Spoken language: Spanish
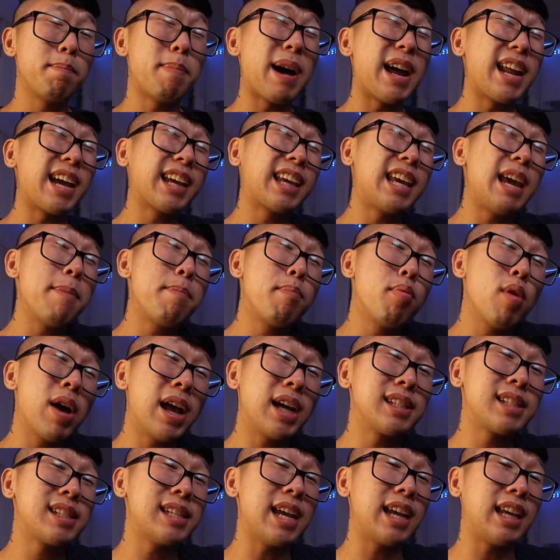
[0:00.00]
para que
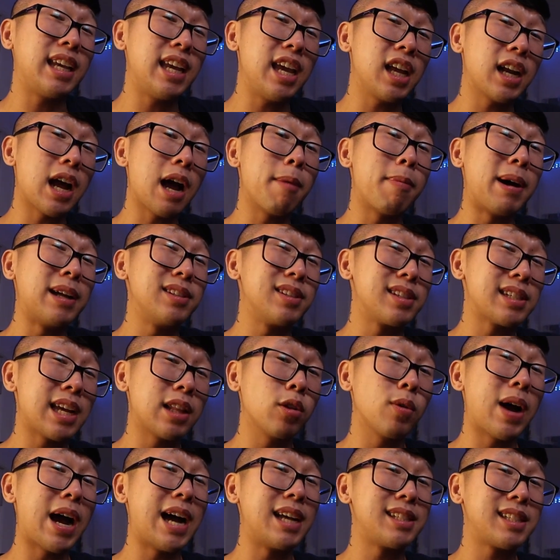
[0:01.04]
puedas seguir
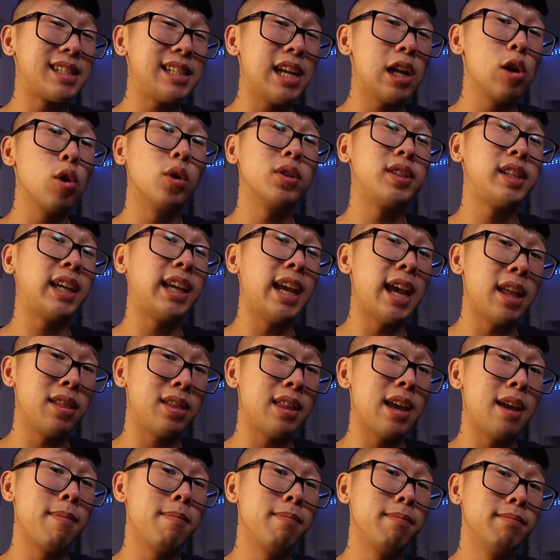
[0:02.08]
avanzando hacia lo
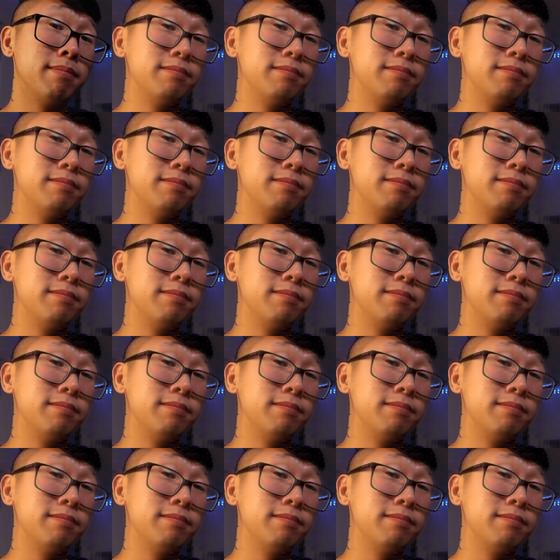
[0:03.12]
siguiente.